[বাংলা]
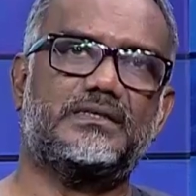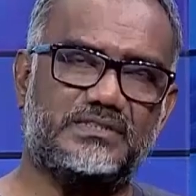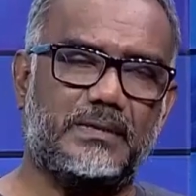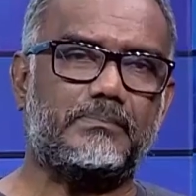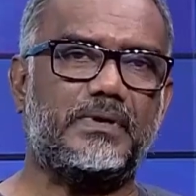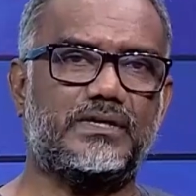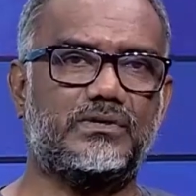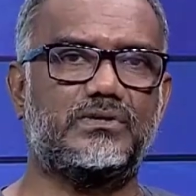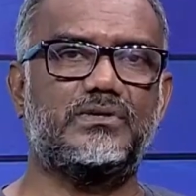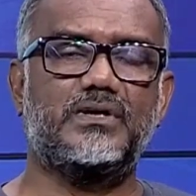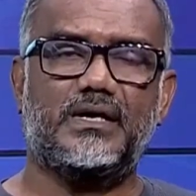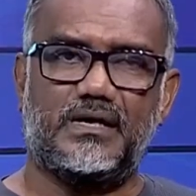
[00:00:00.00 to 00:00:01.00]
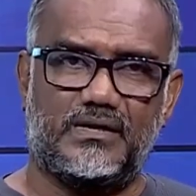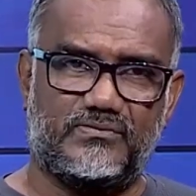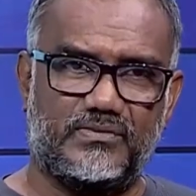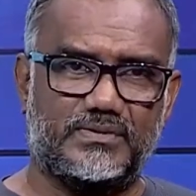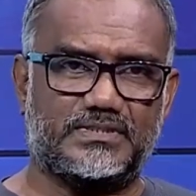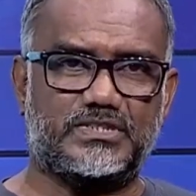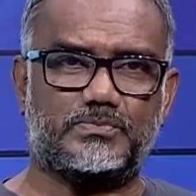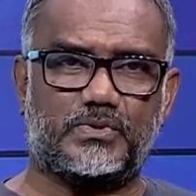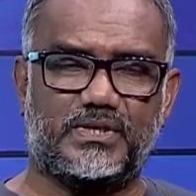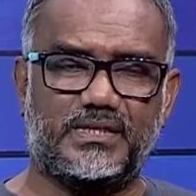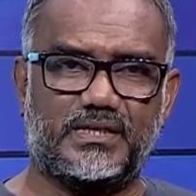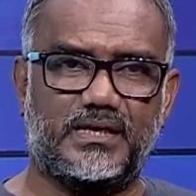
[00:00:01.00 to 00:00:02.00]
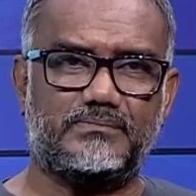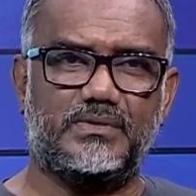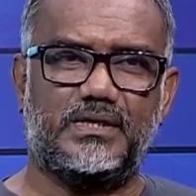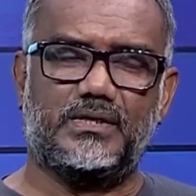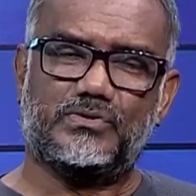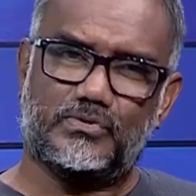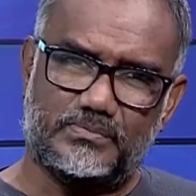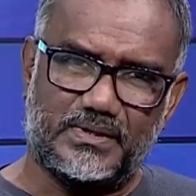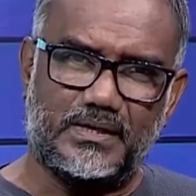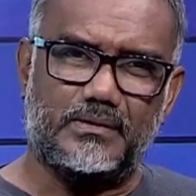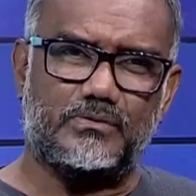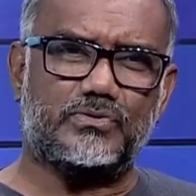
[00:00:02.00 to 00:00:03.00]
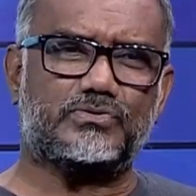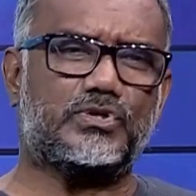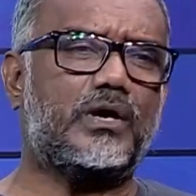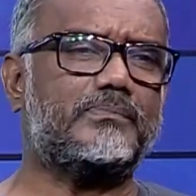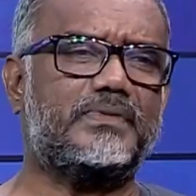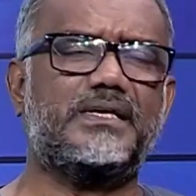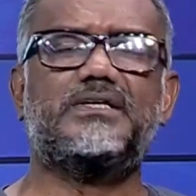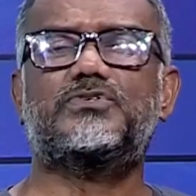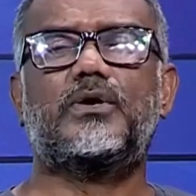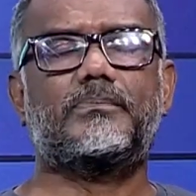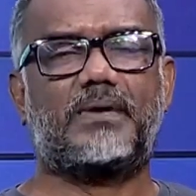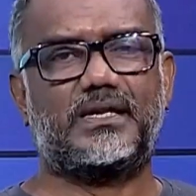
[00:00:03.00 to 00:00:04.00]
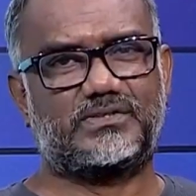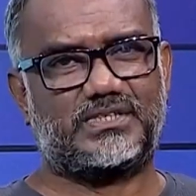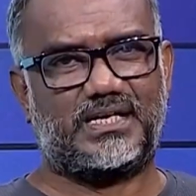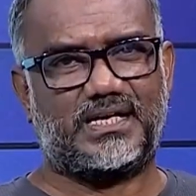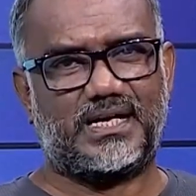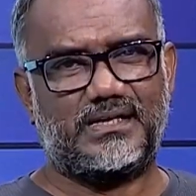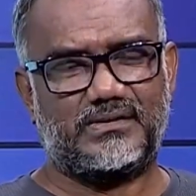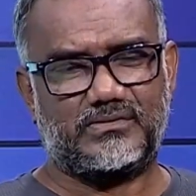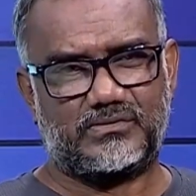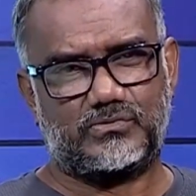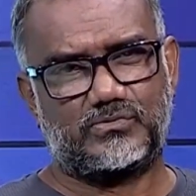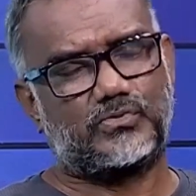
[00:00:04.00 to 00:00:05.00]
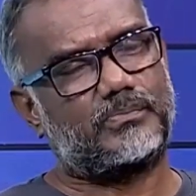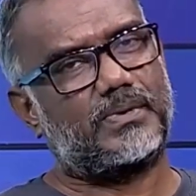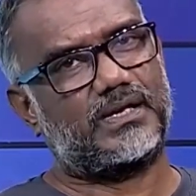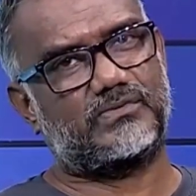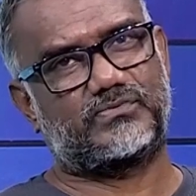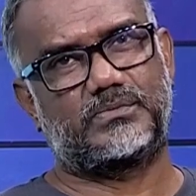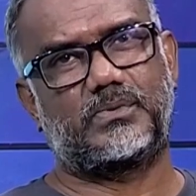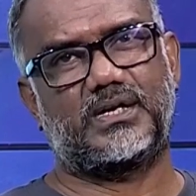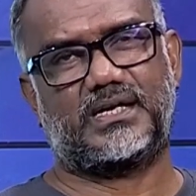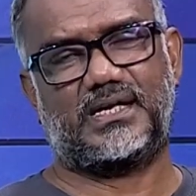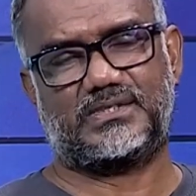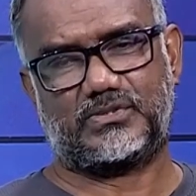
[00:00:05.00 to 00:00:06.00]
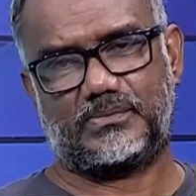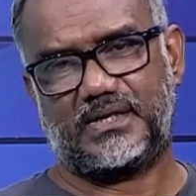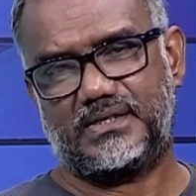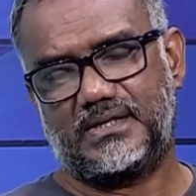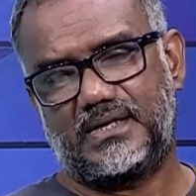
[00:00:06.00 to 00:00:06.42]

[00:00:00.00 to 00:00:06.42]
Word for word: চ্যাম্পিয়ন হইলো ফেমাস স্পোর্টিং ক্লাব খুব সব দেখি সব ভালো ছেলে খেলে খুব ভালো ফুটবল খেলে সবাই